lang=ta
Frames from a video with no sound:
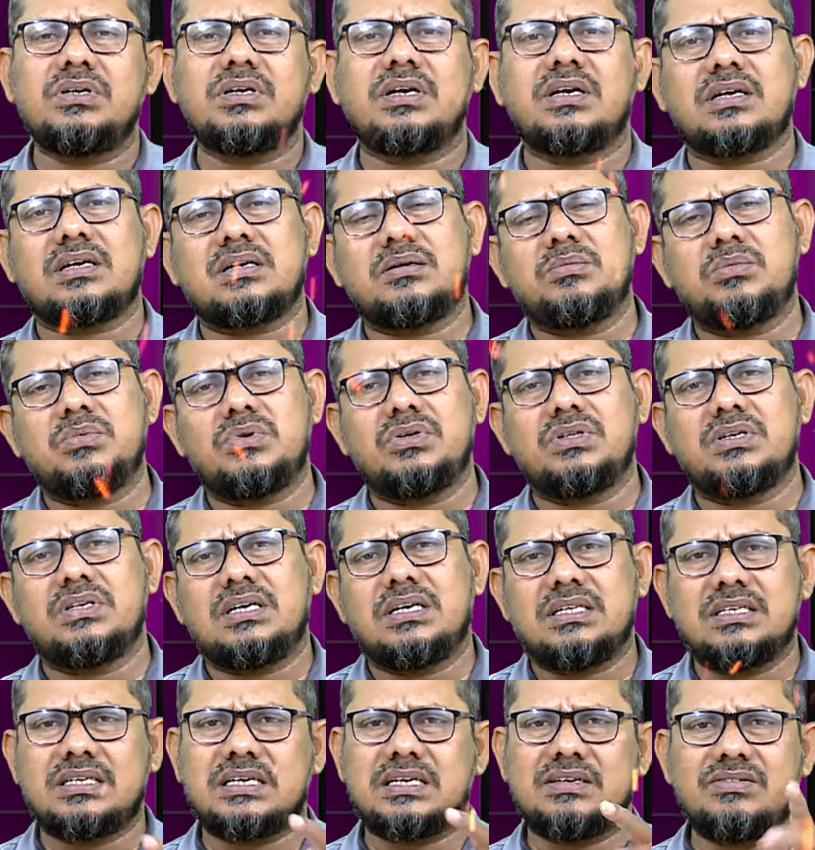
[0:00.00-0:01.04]
நடக்கும் போது
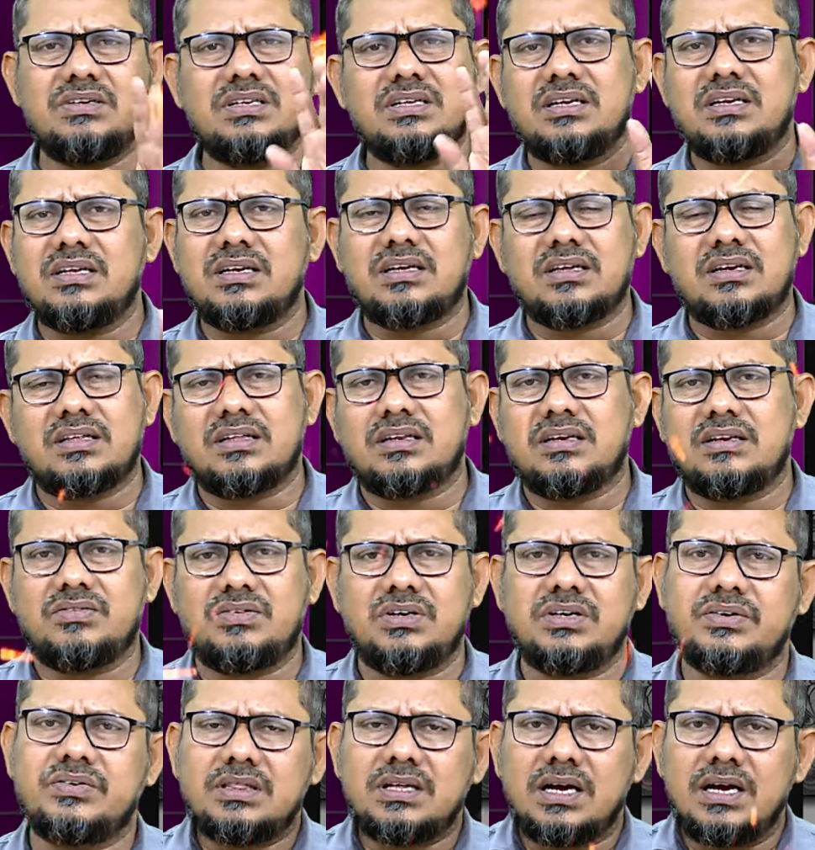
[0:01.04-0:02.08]
அது கவலை அளிக்கிறது
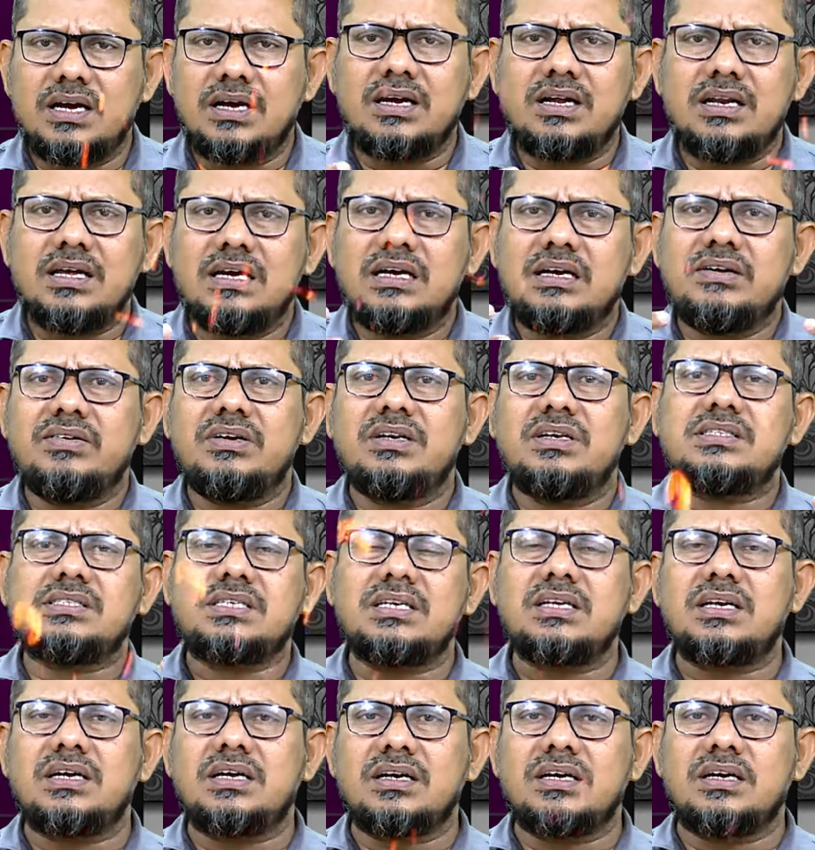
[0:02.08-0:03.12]
அல்லவா தாங்களாகவே என்ன
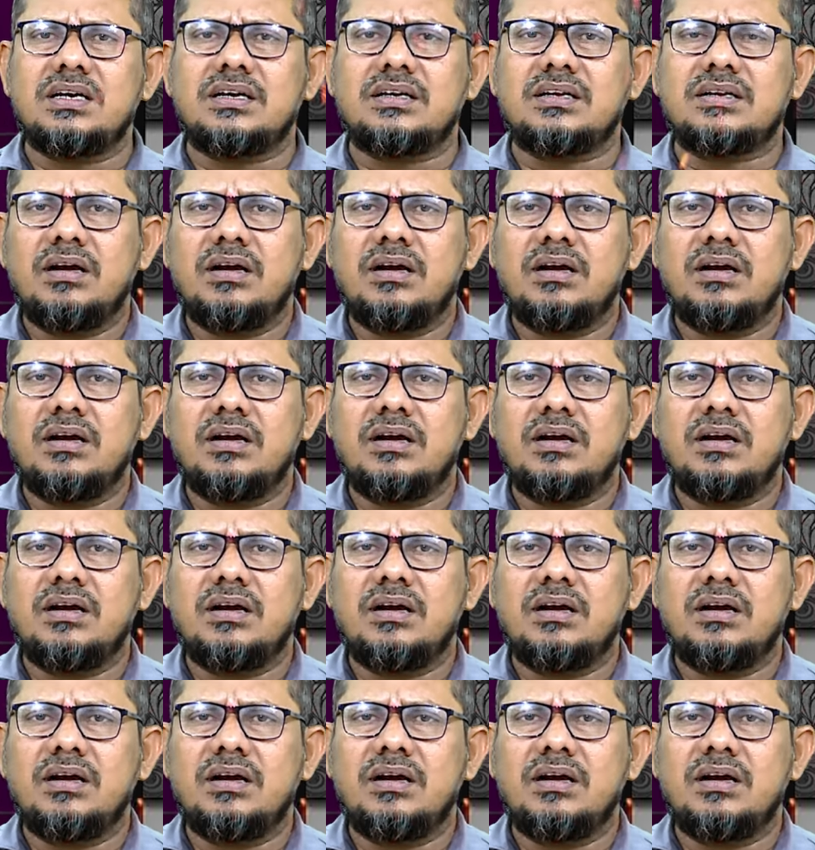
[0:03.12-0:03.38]
செய்யறாங்க